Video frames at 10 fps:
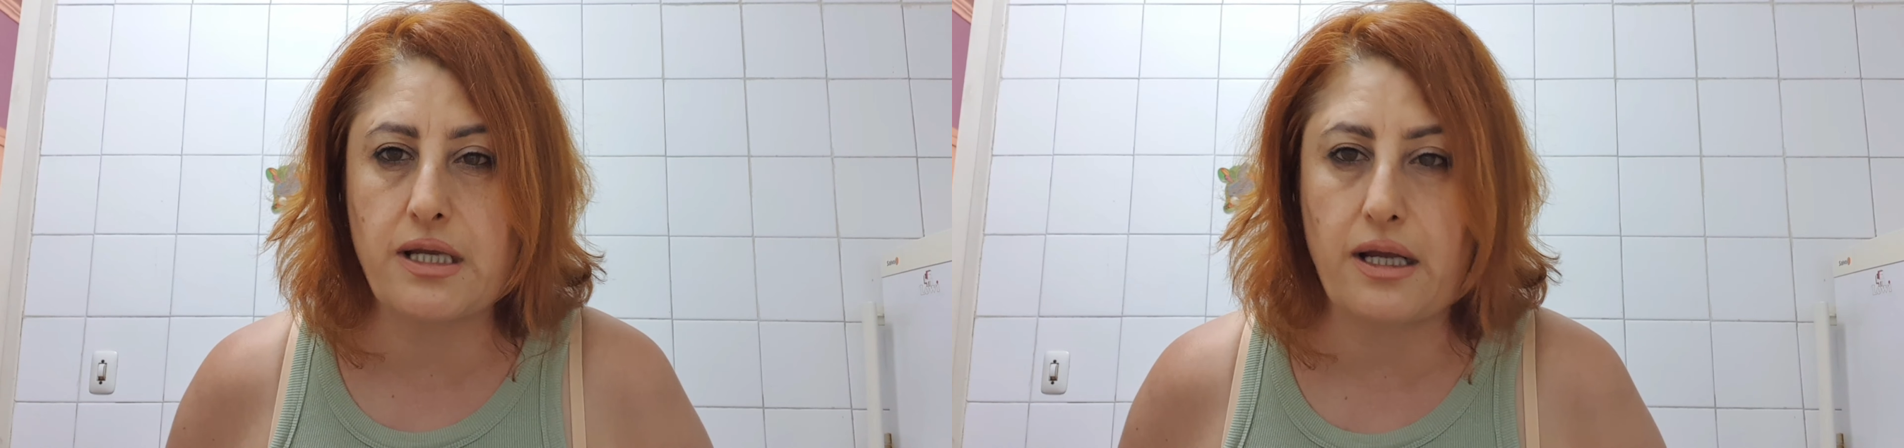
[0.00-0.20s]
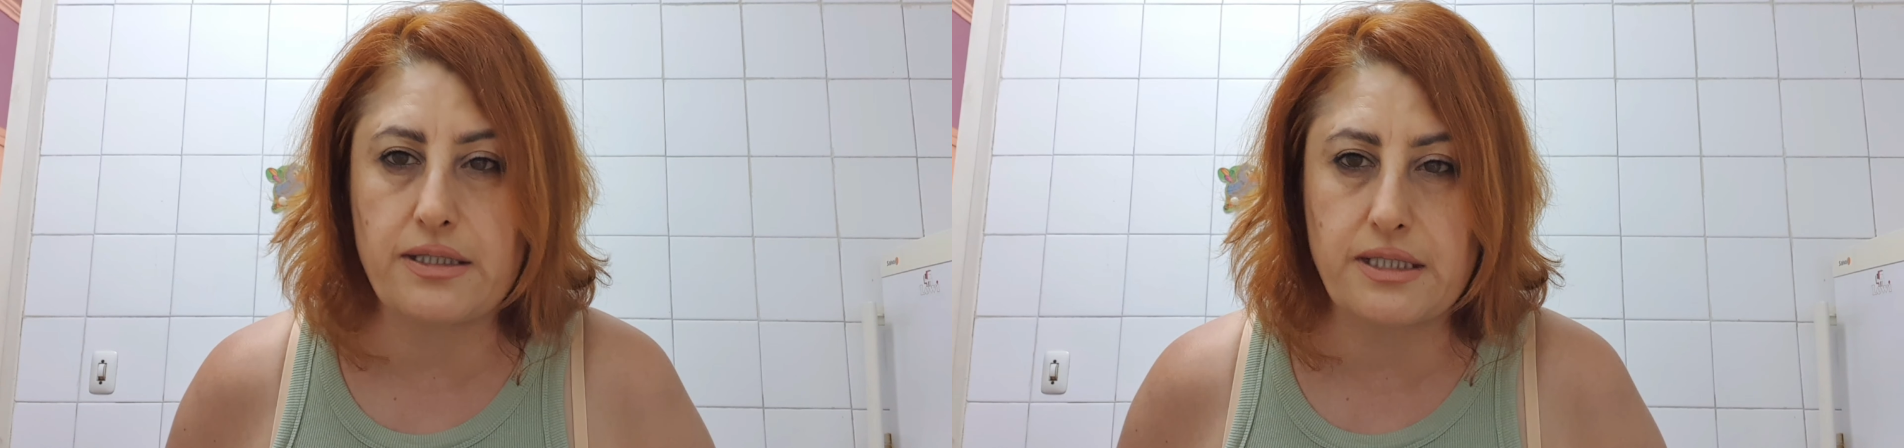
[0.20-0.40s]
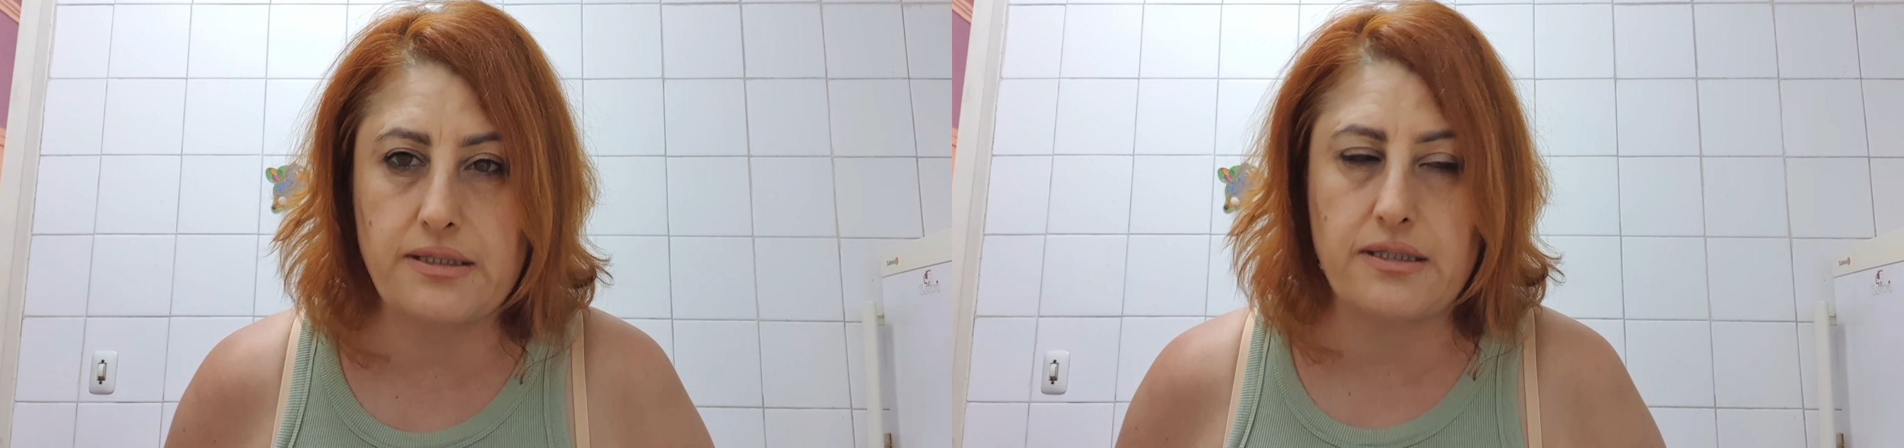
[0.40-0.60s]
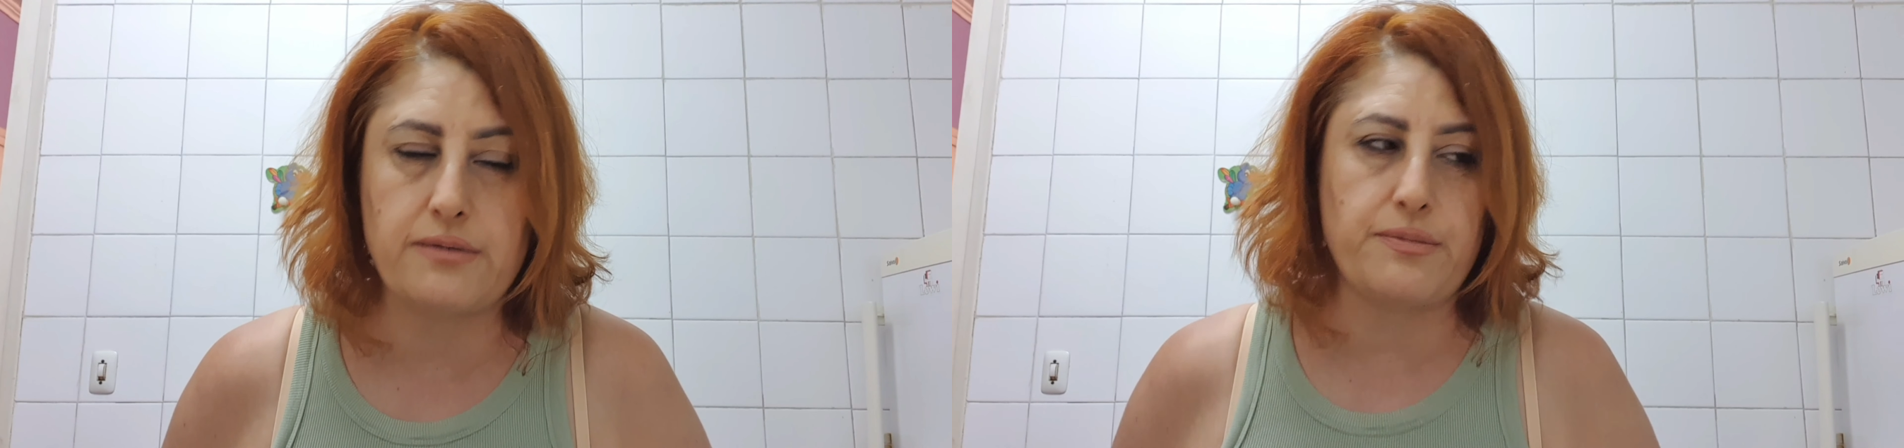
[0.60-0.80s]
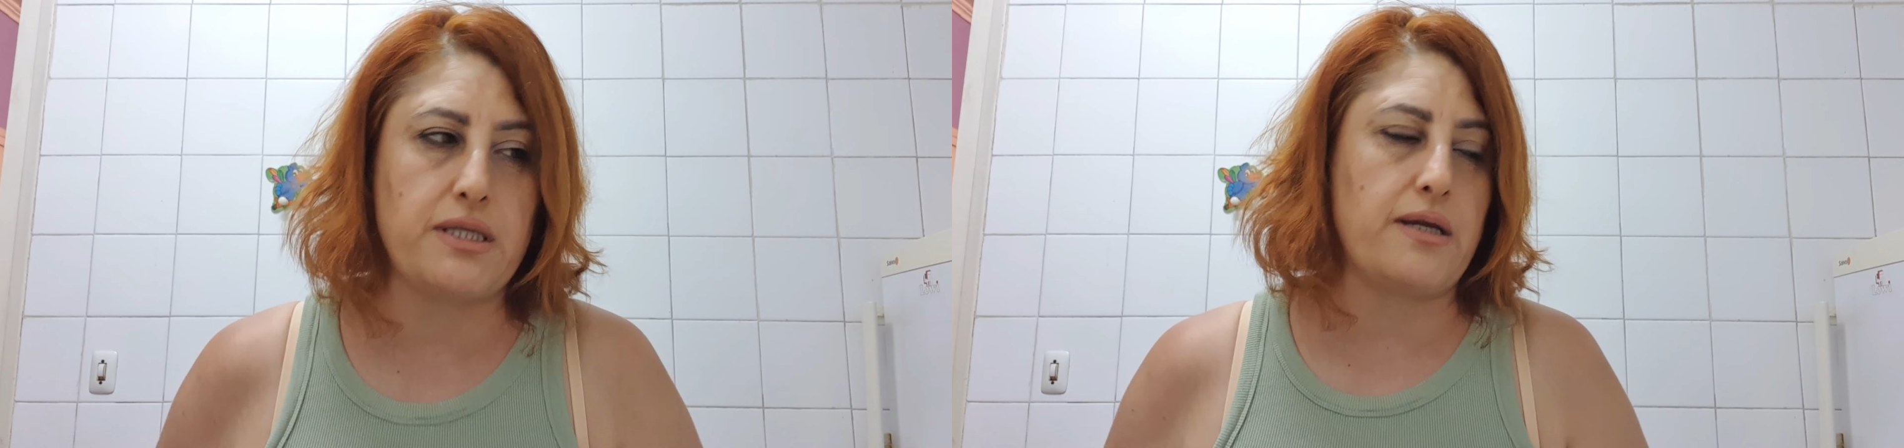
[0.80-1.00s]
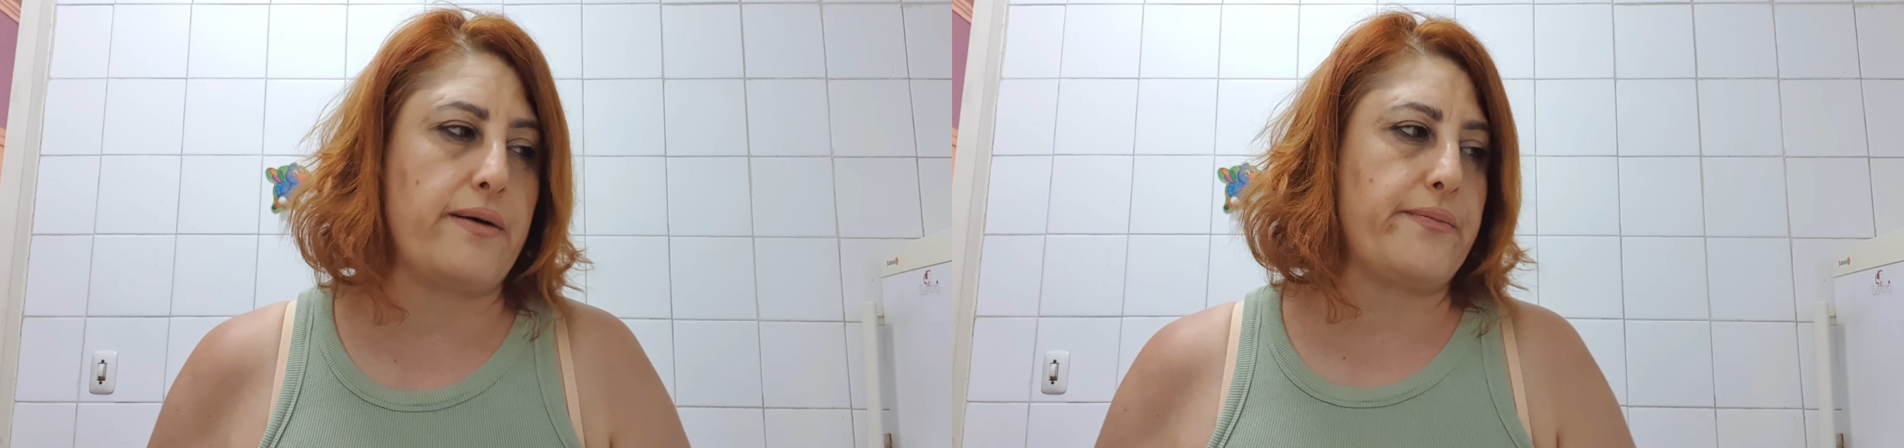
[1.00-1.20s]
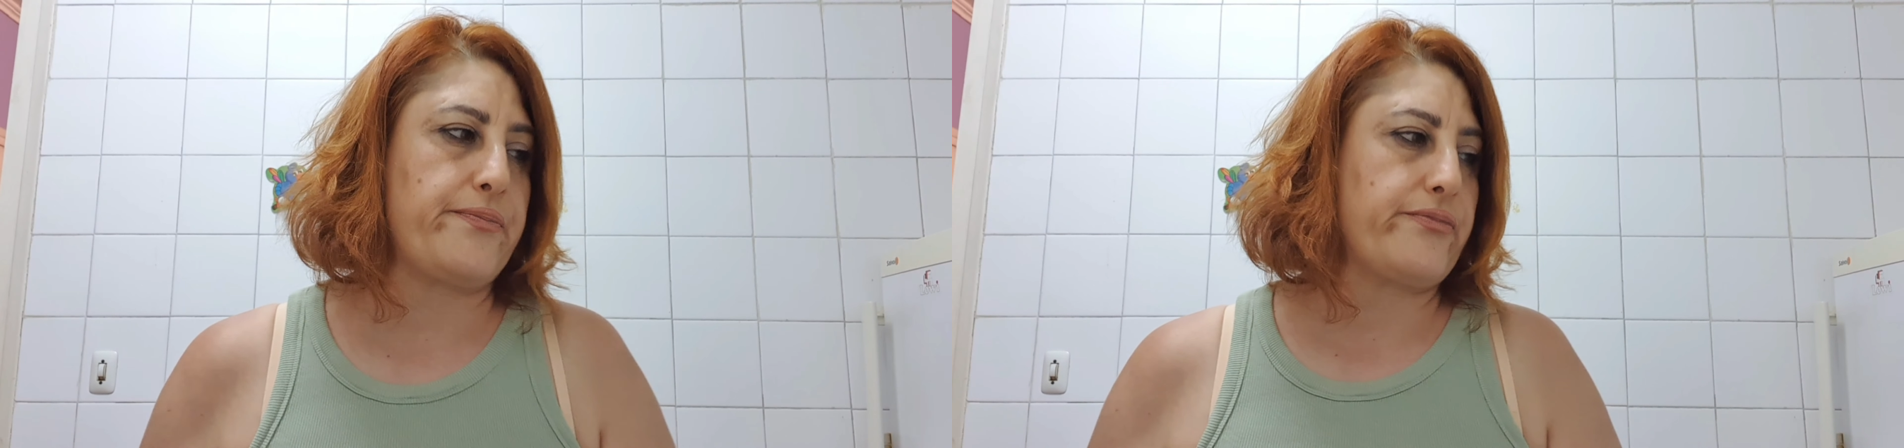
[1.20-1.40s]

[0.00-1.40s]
хотят от меня.